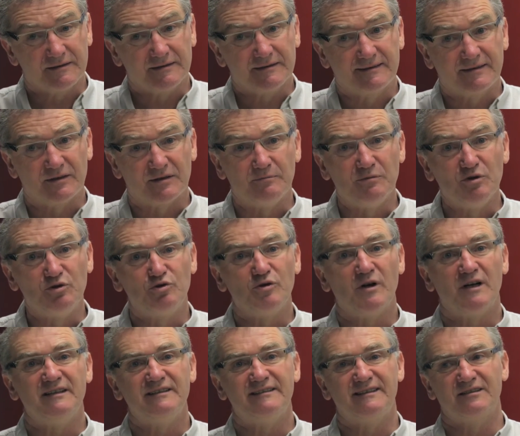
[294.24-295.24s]
cette
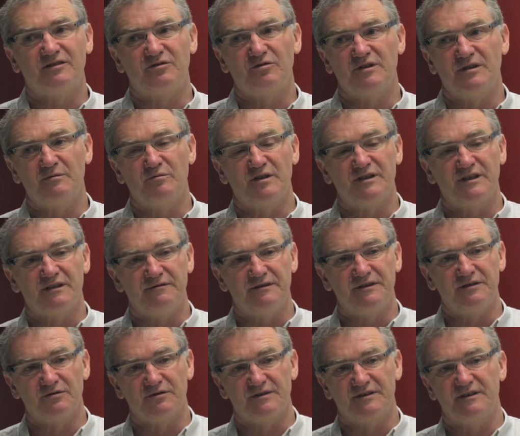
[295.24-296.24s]
mutualisation des moyens
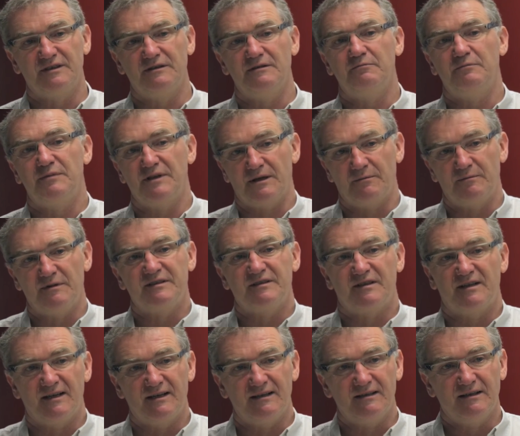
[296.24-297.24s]
financiers permet
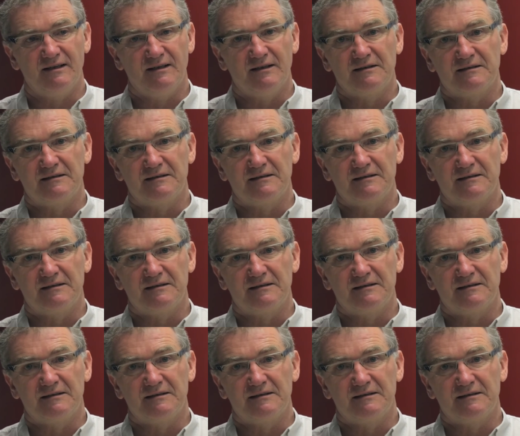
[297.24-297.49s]
cela,